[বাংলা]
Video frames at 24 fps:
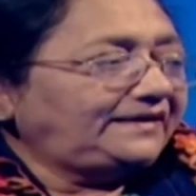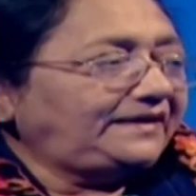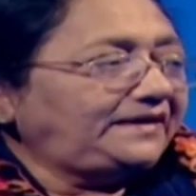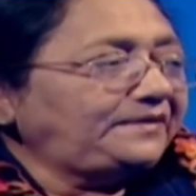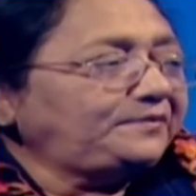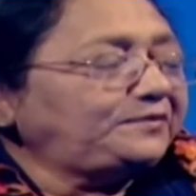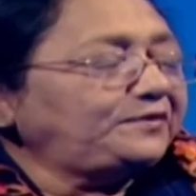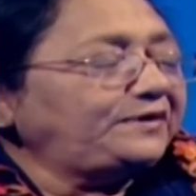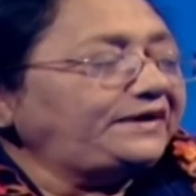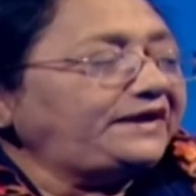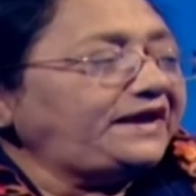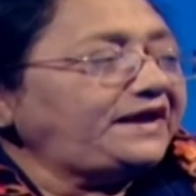
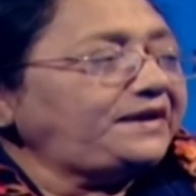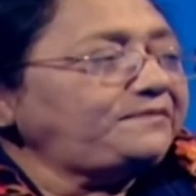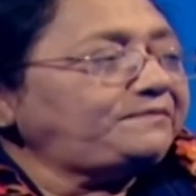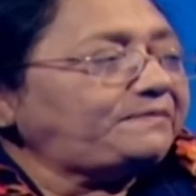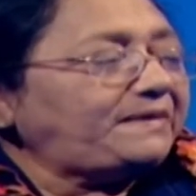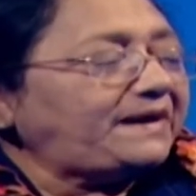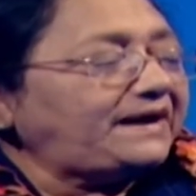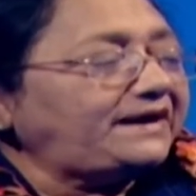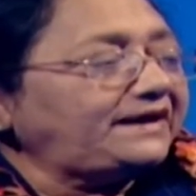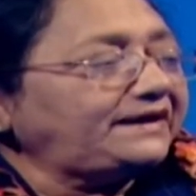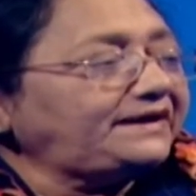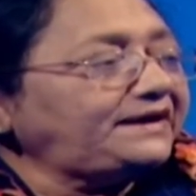এবং এই
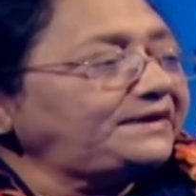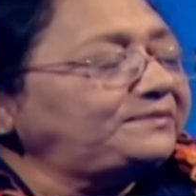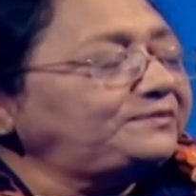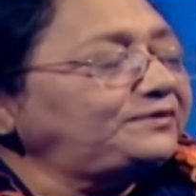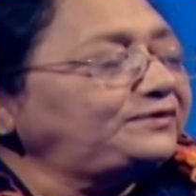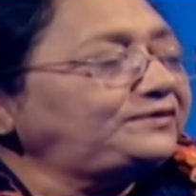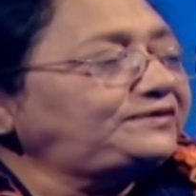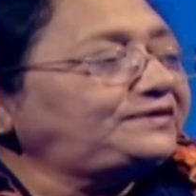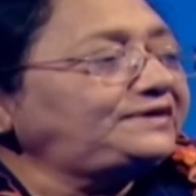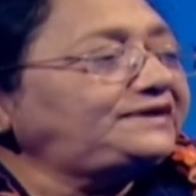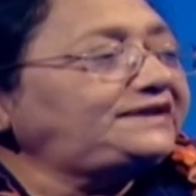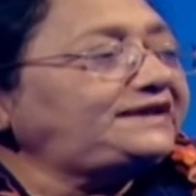ফারাকের
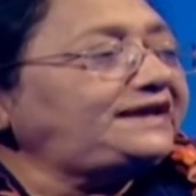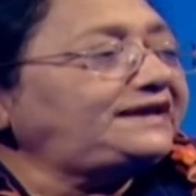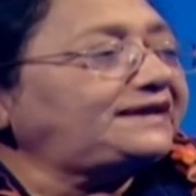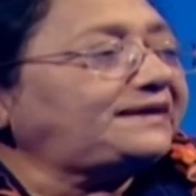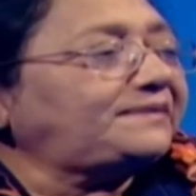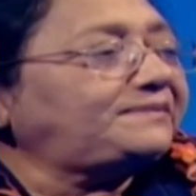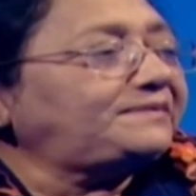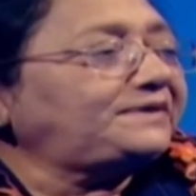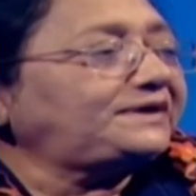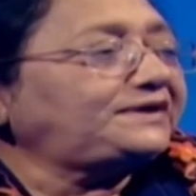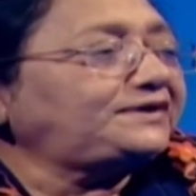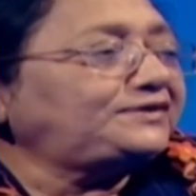মধ্য দিয়ে
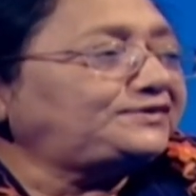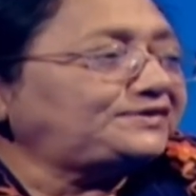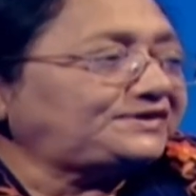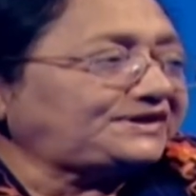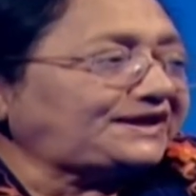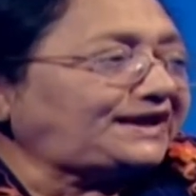আমরা কিন্তু